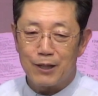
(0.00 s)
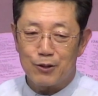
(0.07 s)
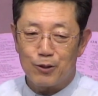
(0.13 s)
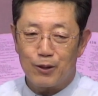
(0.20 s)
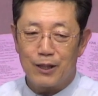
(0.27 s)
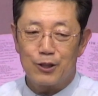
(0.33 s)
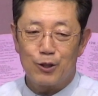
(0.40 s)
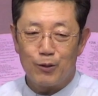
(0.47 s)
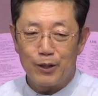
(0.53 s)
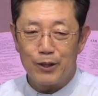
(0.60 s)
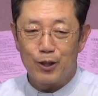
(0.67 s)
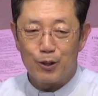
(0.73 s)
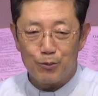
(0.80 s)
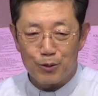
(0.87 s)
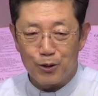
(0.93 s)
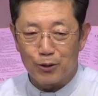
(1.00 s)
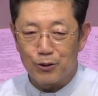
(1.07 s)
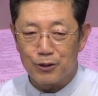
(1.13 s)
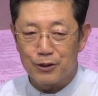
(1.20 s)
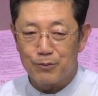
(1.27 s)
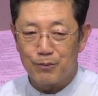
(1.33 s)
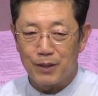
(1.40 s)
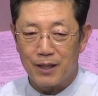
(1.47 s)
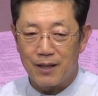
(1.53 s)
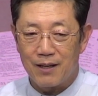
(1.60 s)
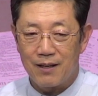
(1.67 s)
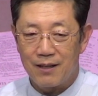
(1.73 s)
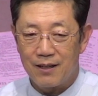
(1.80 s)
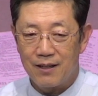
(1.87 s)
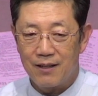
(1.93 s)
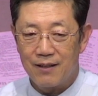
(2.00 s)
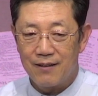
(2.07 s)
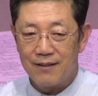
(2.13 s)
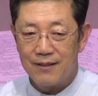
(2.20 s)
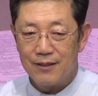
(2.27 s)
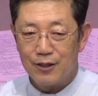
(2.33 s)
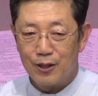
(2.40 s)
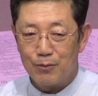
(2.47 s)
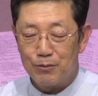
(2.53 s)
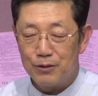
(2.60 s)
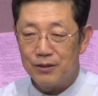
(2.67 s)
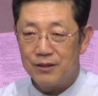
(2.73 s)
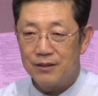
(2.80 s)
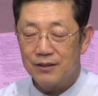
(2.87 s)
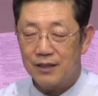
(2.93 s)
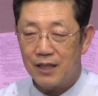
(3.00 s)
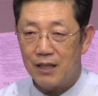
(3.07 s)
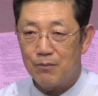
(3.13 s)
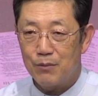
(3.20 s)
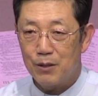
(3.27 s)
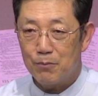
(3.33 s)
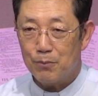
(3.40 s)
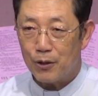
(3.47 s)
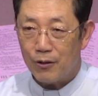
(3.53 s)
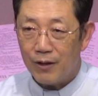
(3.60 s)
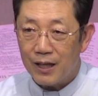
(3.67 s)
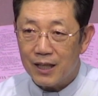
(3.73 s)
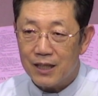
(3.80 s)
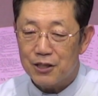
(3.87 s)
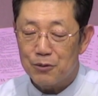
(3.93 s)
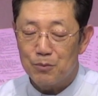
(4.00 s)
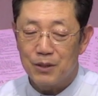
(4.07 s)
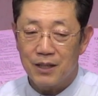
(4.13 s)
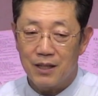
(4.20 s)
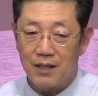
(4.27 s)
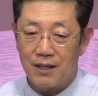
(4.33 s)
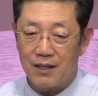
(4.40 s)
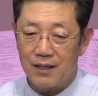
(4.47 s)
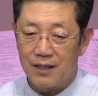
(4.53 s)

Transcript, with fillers: 저와, 저와 여러분 어떻습니까? 여러분 삶이 평안하십니까?